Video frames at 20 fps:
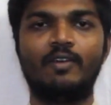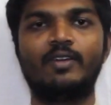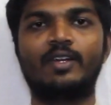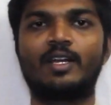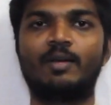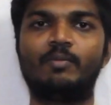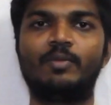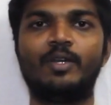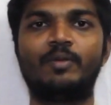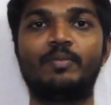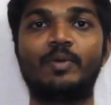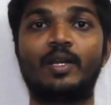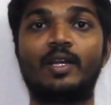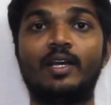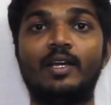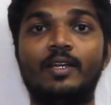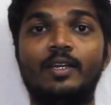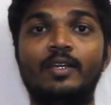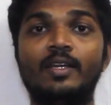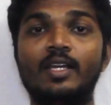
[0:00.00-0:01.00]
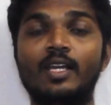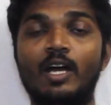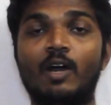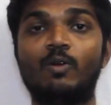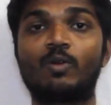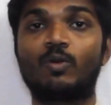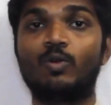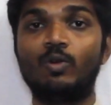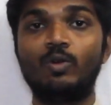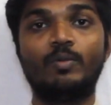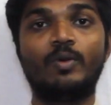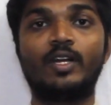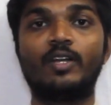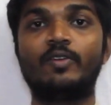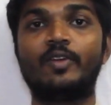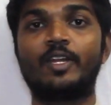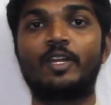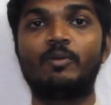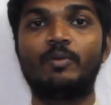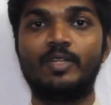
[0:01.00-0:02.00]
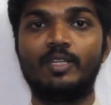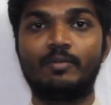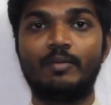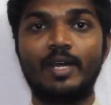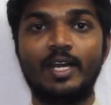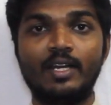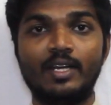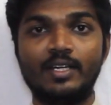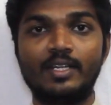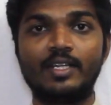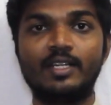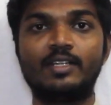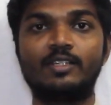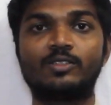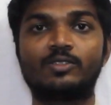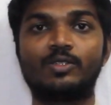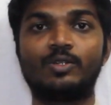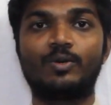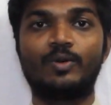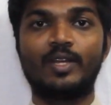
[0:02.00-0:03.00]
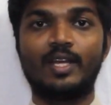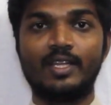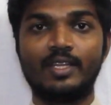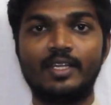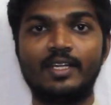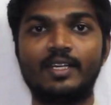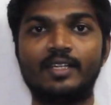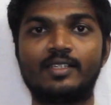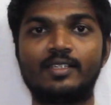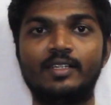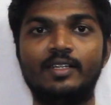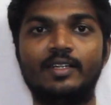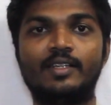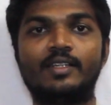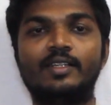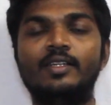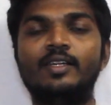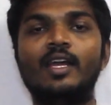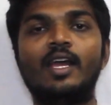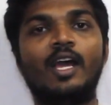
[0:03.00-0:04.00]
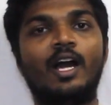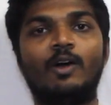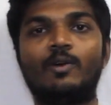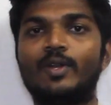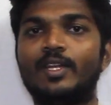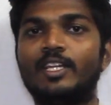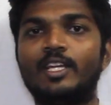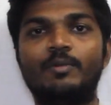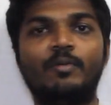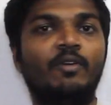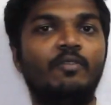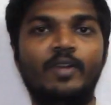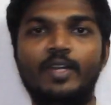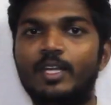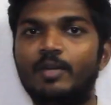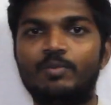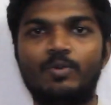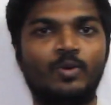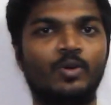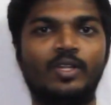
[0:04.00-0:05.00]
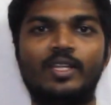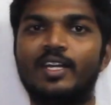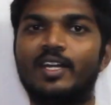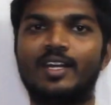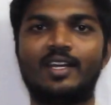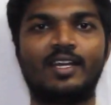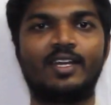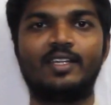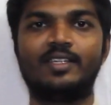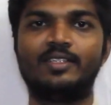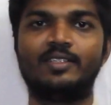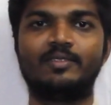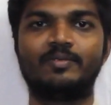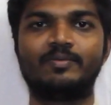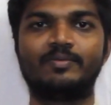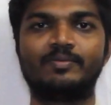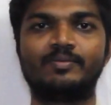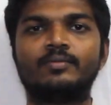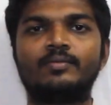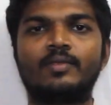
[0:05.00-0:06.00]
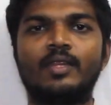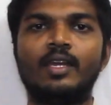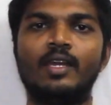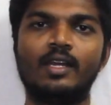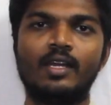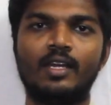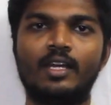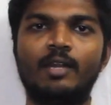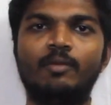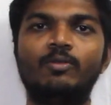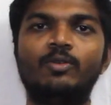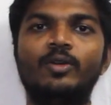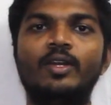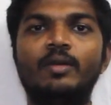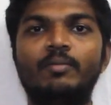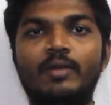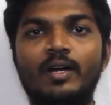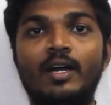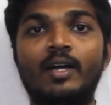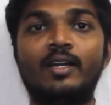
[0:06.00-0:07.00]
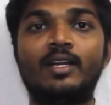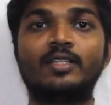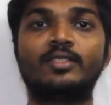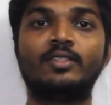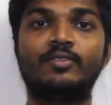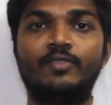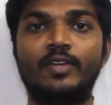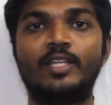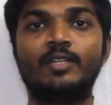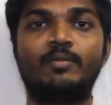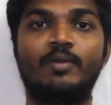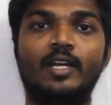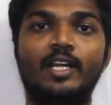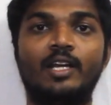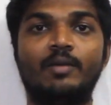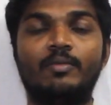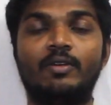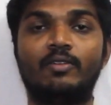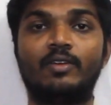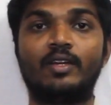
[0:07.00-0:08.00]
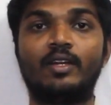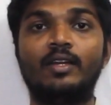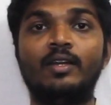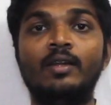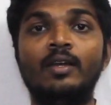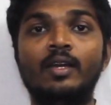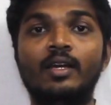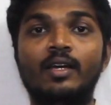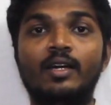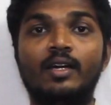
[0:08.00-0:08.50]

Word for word: அவர் கம்ப்ளீட் பண்ணுறாரு அவர் கூடுமான வரைக்கும் அந்த மயிலாடி என்று சொல்லக்கூடிய அந்த இடத்துல இருந்து அவர் அதிகமாக வெளியே போனதே கிடையாது நம்மளுடைய மகாராசன் வேதமாணிக்கம் அவர்கள்